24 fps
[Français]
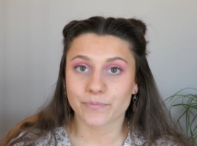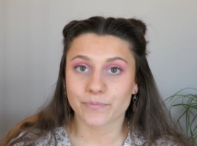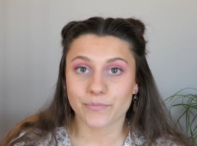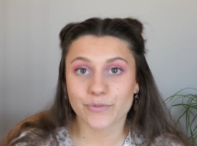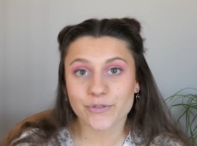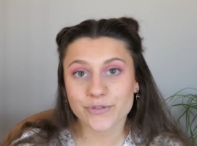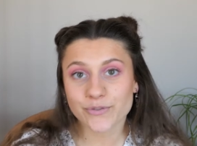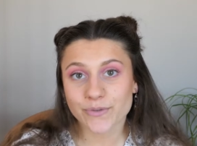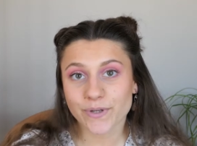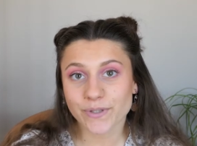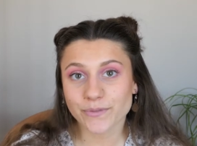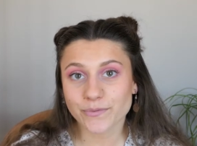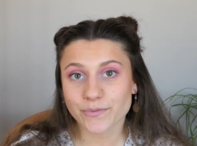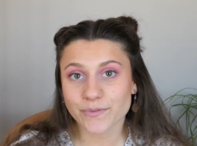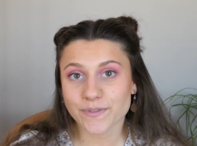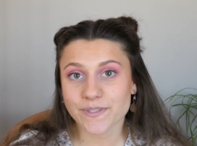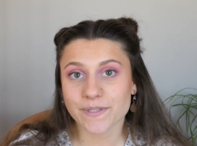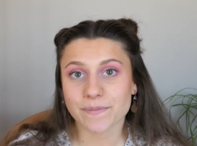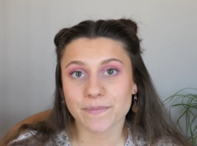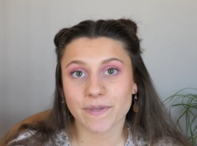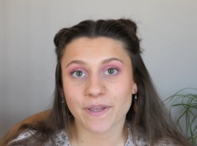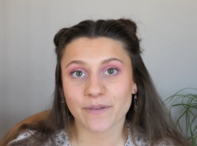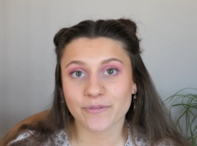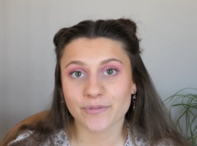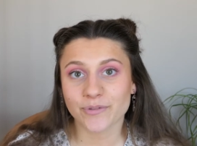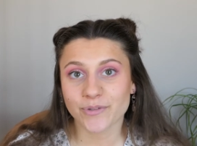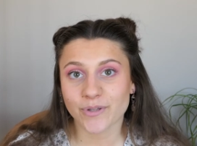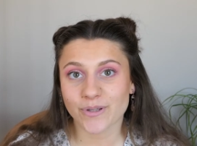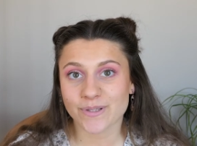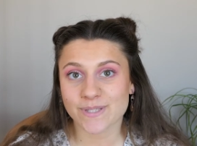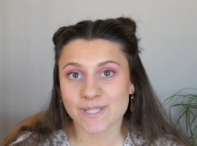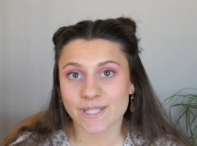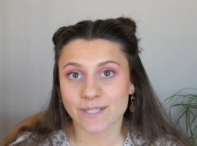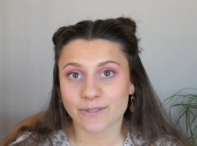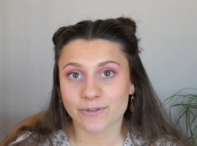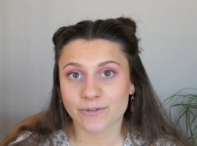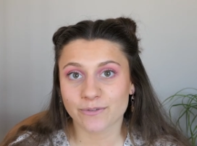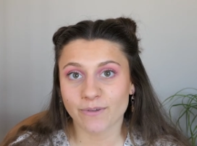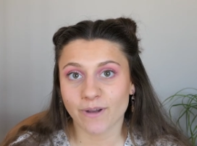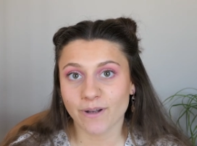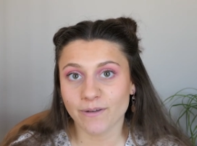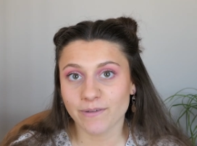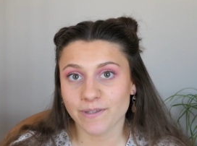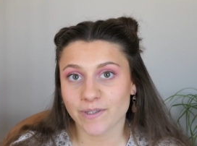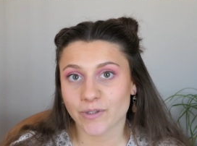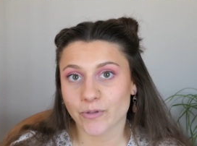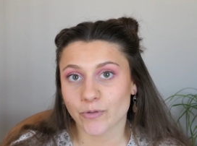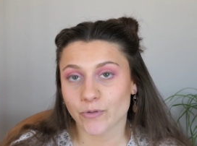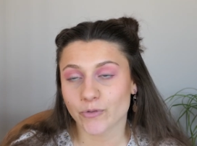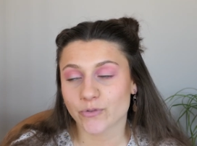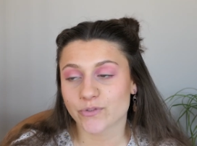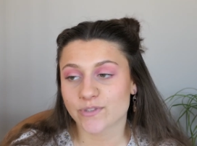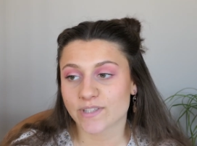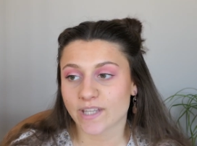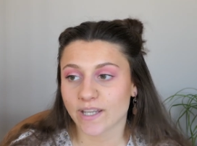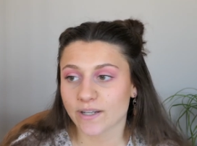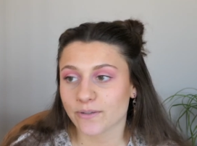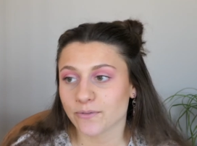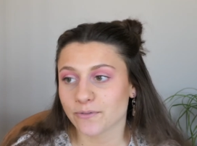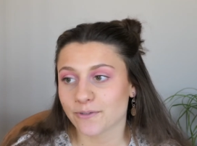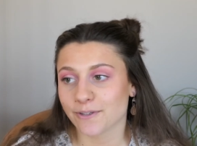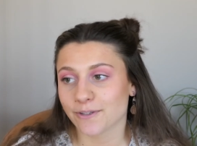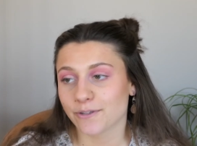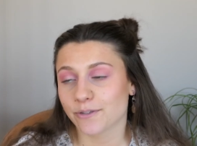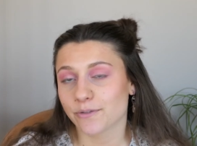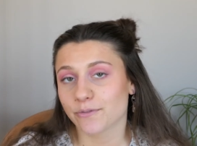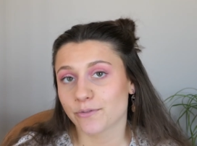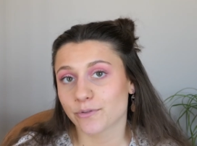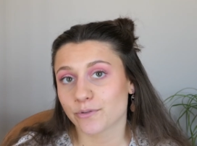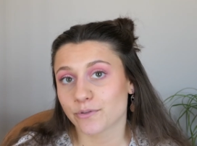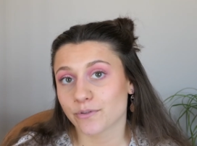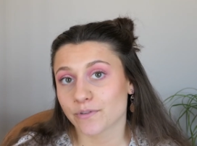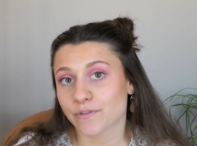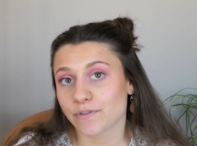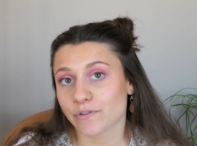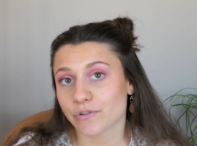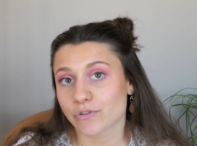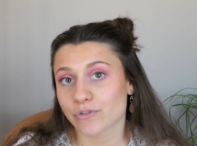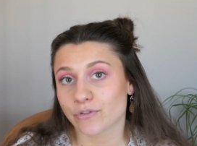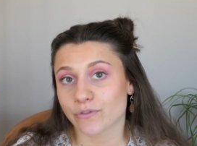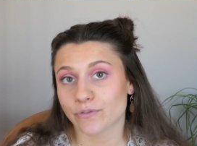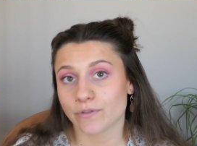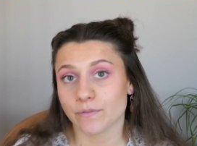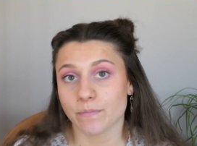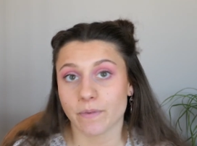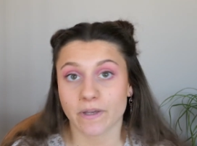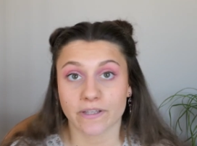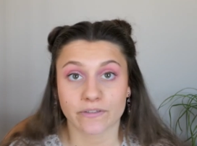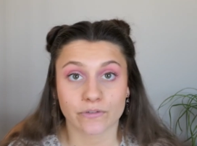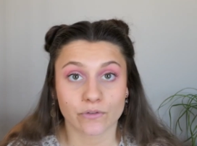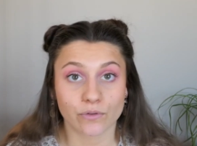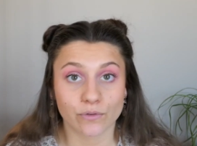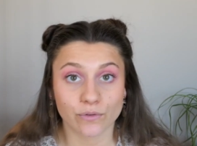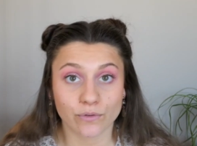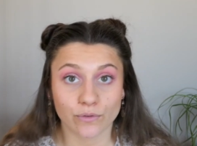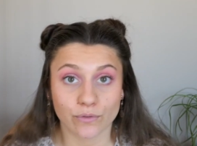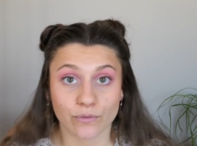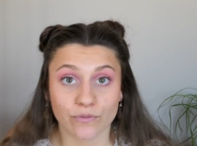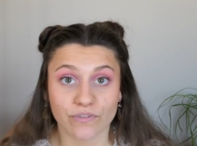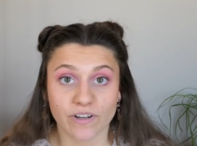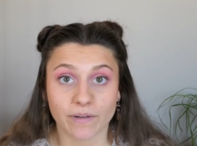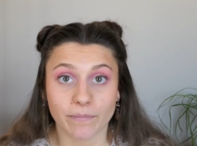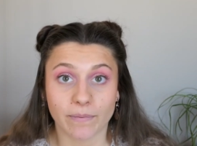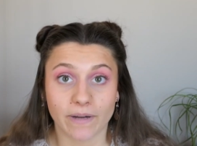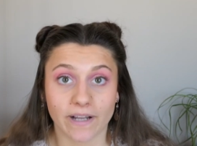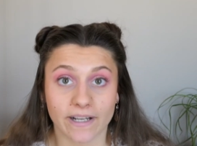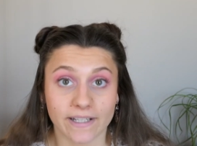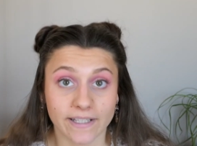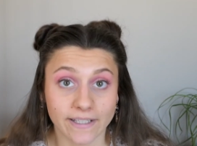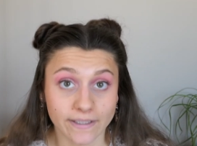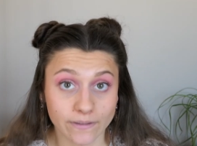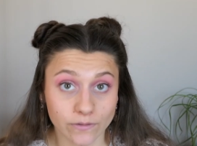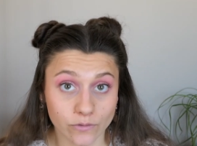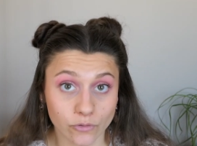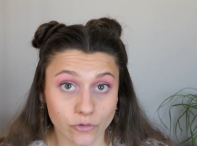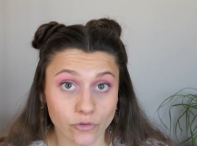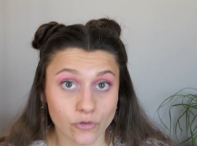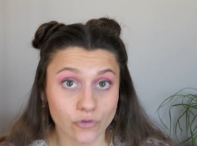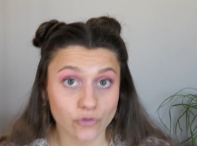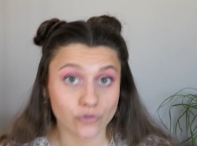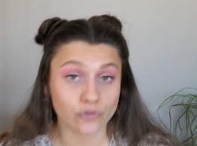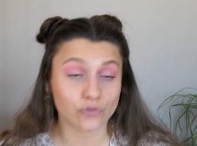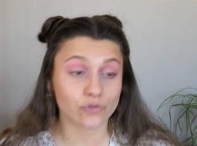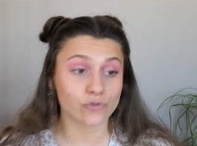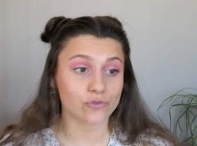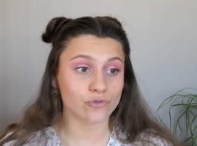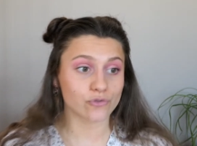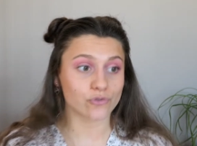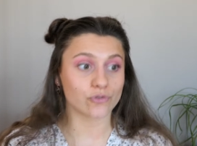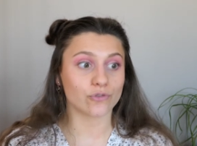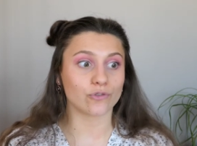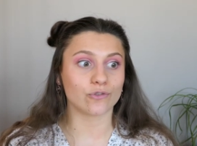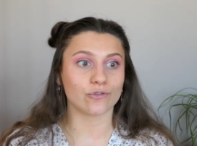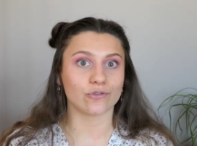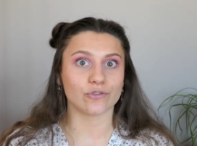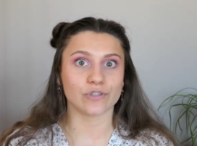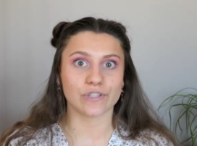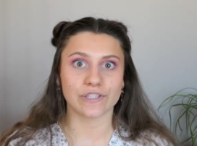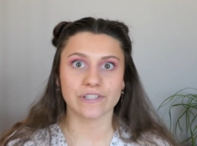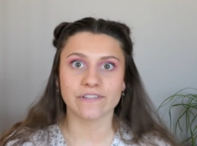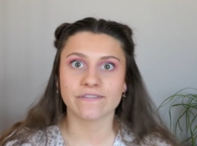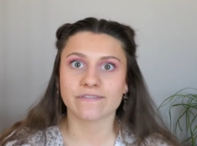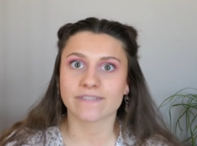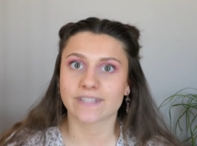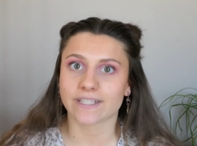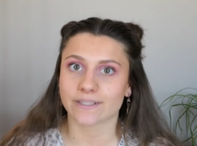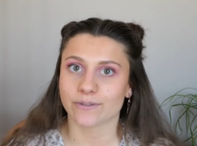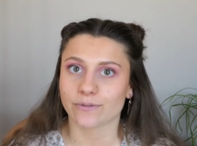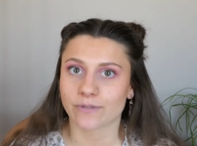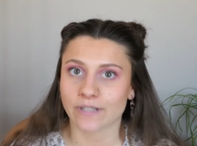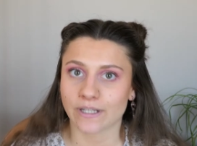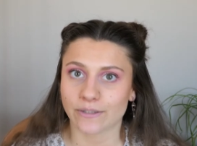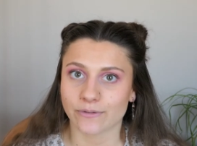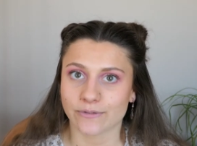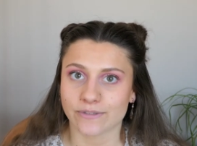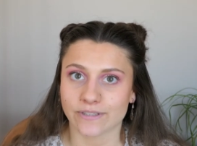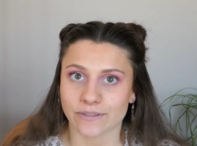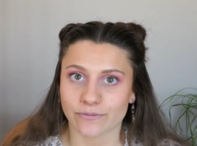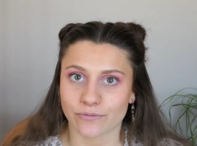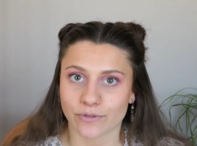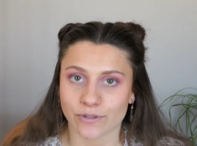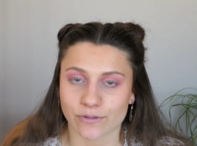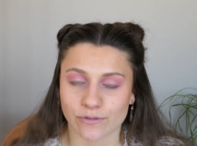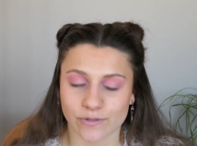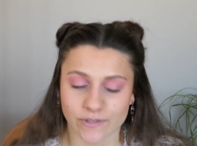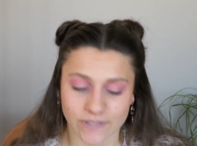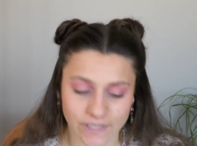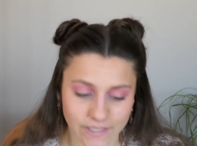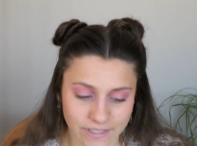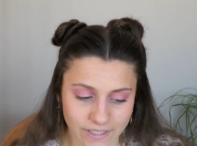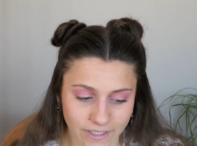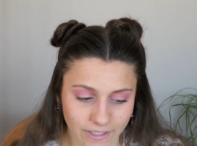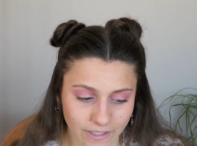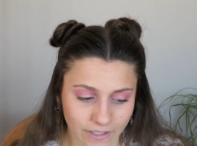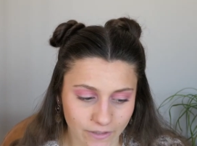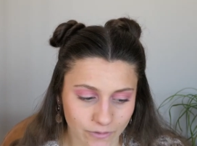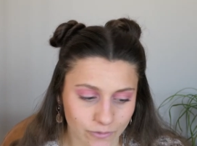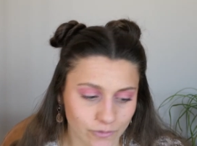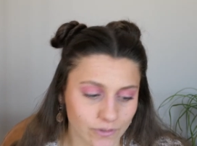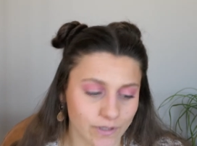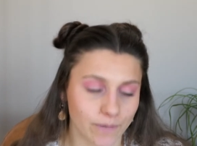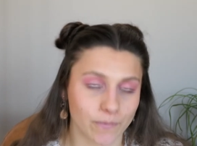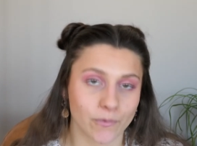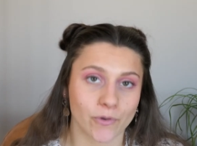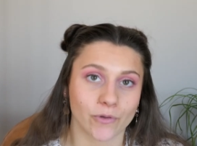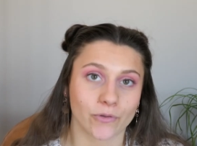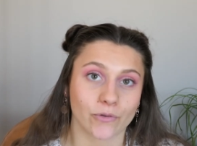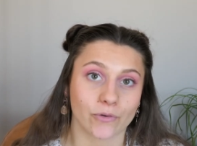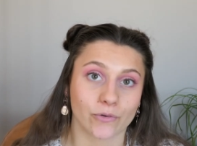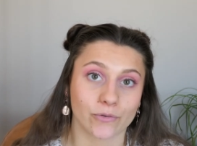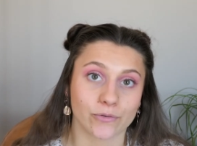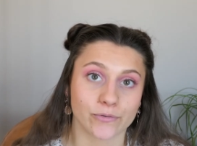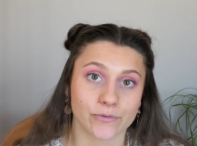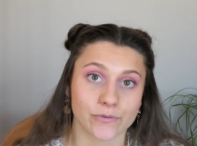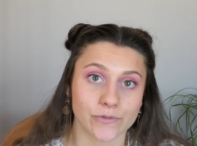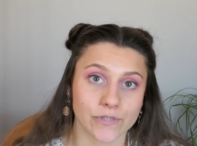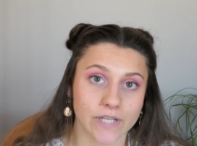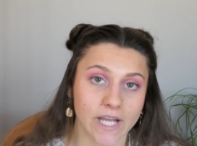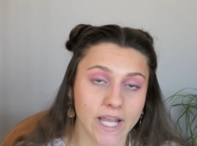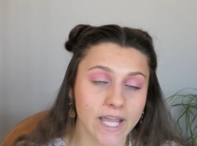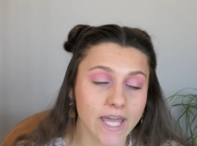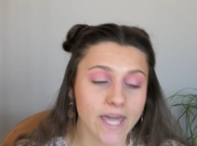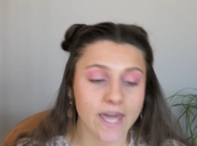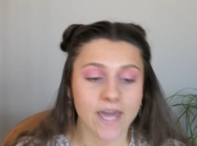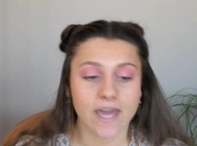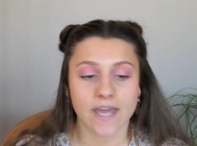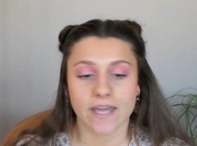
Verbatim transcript: Bonjour à tous et bienvenue dans cette nouvelle vidéo. Je suis très contente de vous retrouver aujourd'hui parce qu'on va parler de sociologie. C'est donc la deuxième fois sur cette chaîne que j'aborde le sujet.